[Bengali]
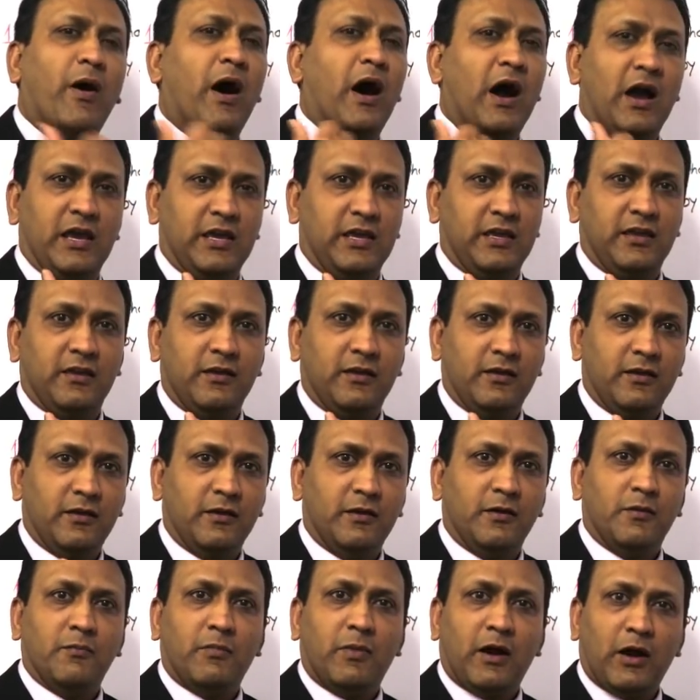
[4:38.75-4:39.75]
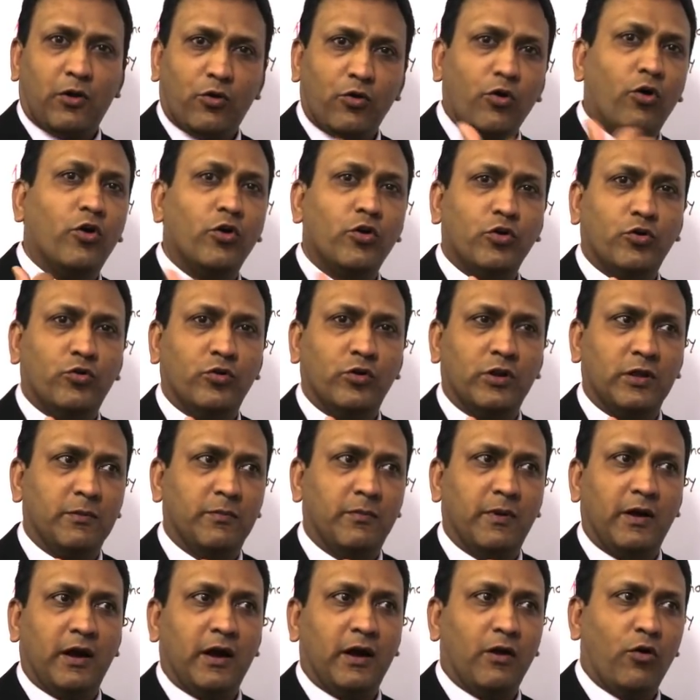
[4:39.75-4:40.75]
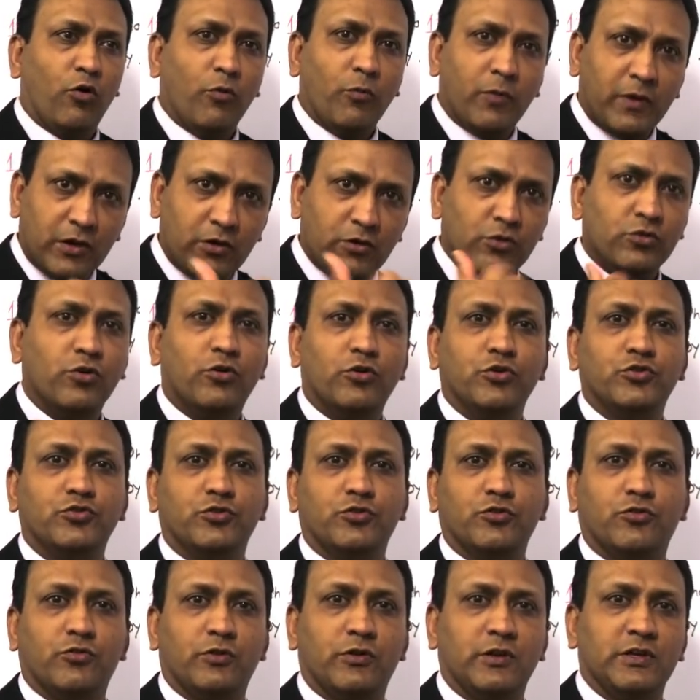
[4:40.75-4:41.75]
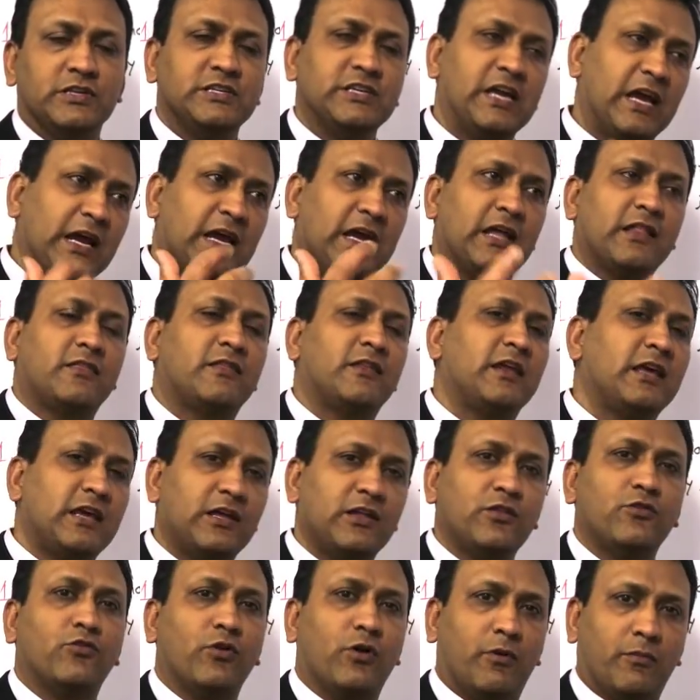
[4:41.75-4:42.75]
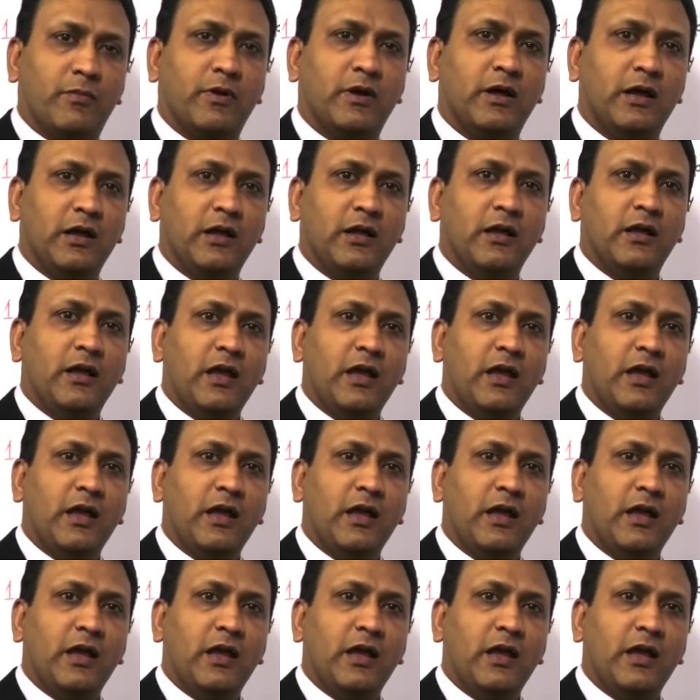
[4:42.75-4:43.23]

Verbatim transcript: পাই বা গ্রহণ করি বা অভিজ্ঞতা অর্জন করি সেক্ষেত্রেই কিন্তু আমরা